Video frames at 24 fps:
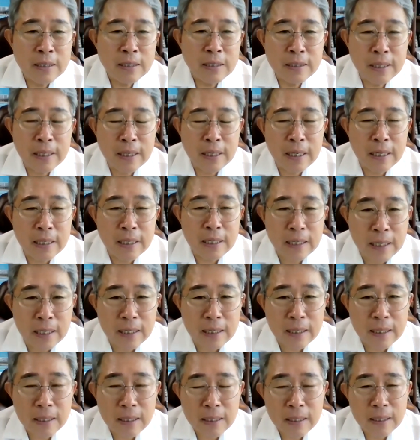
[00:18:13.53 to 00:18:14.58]

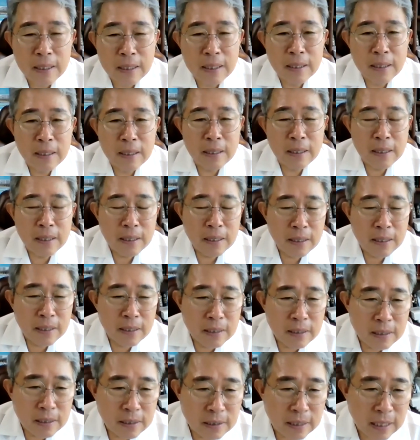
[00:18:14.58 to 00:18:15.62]
사랑이란
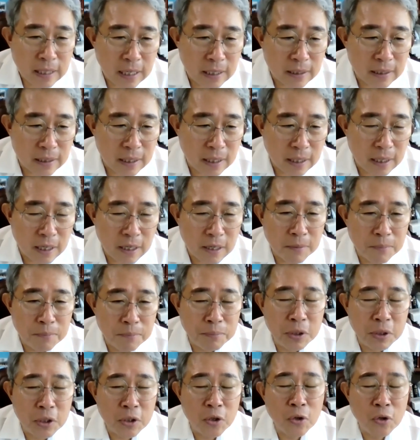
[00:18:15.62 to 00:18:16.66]
상대의
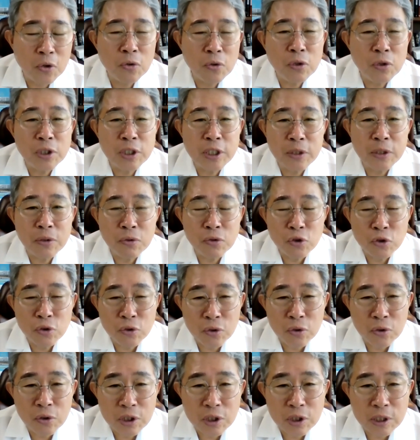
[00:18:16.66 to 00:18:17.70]
필요를
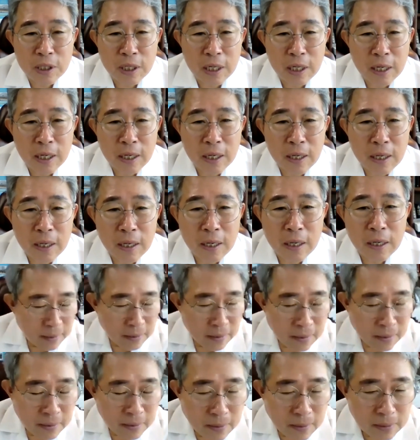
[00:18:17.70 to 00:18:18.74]
채워주는 것이다.
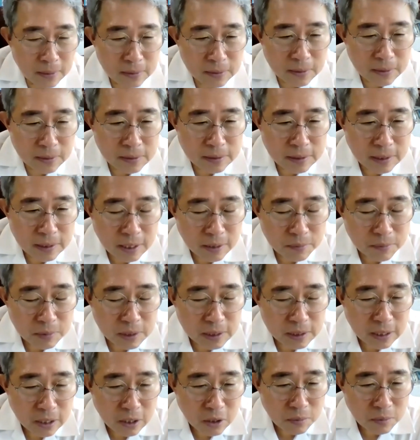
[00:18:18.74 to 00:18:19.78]
어떤 사람이
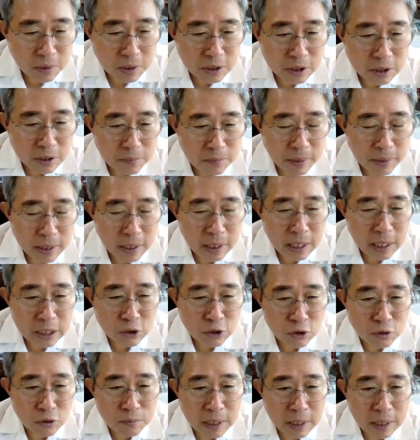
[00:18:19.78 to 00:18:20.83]
사업에
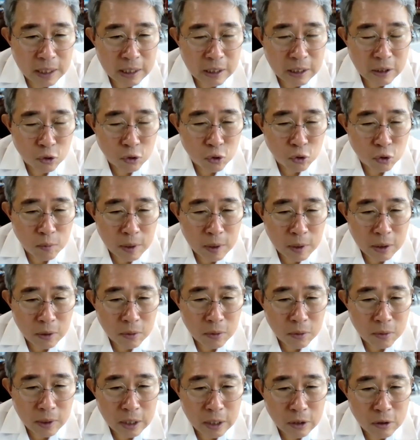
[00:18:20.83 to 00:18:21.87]
실패해가지고 마누라도
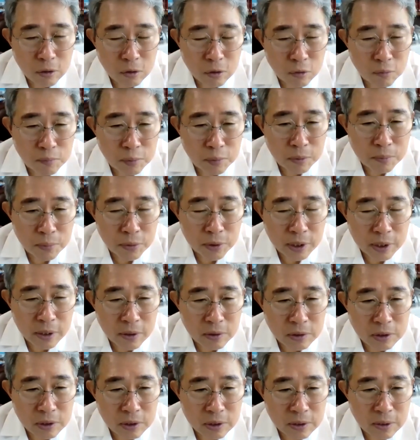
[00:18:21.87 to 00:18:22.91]
도망가고 애들도 뿔뿔이
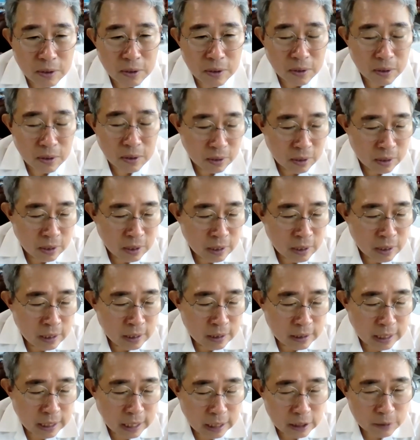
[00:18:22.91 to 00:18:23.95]
헤어져서
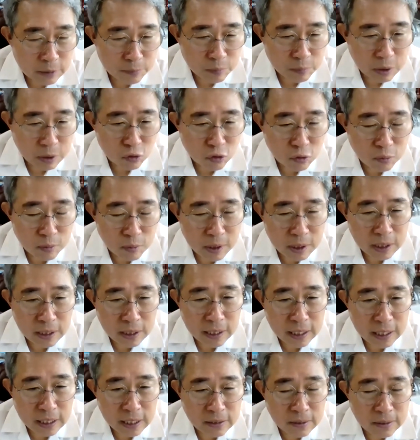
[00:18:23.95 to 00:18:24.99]
40대 후반에
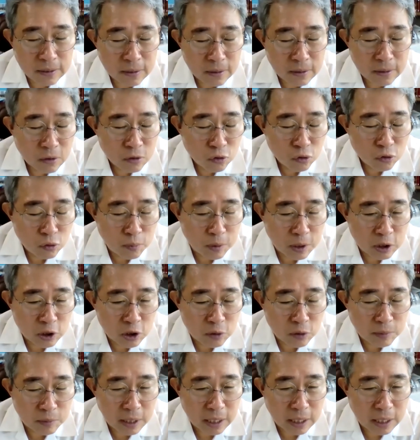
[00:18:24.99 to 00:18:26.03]
대해서
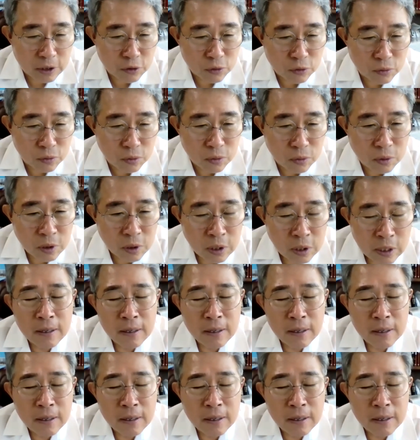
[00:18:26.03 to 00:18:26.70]
후반쯤 돼가지고